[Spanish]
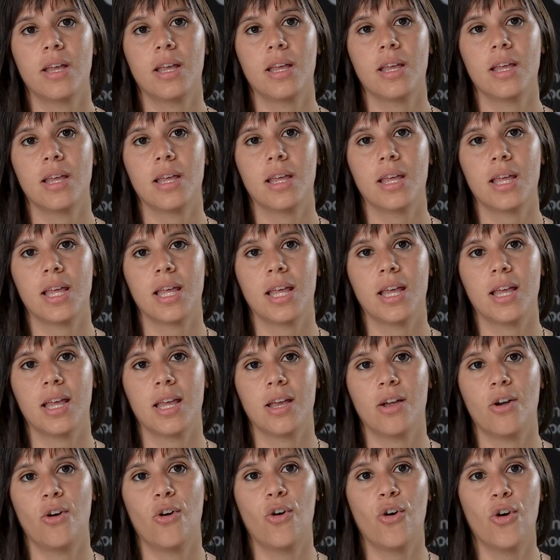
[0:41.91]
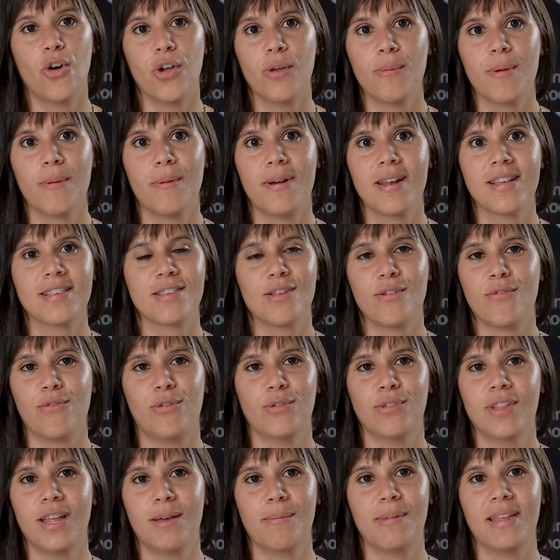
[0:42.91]
eh, hoy me parece
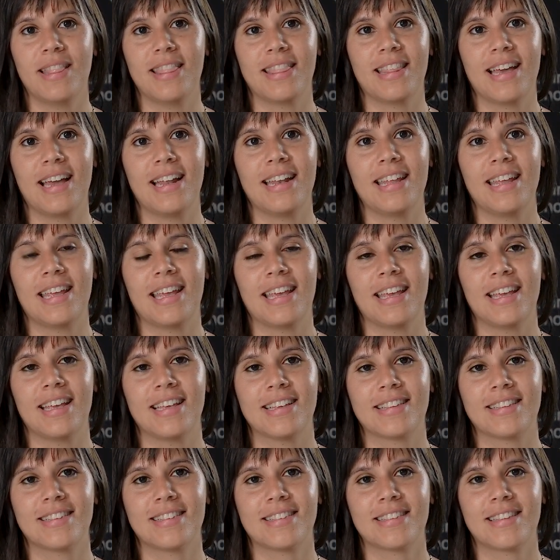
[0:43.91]
fundamental y que,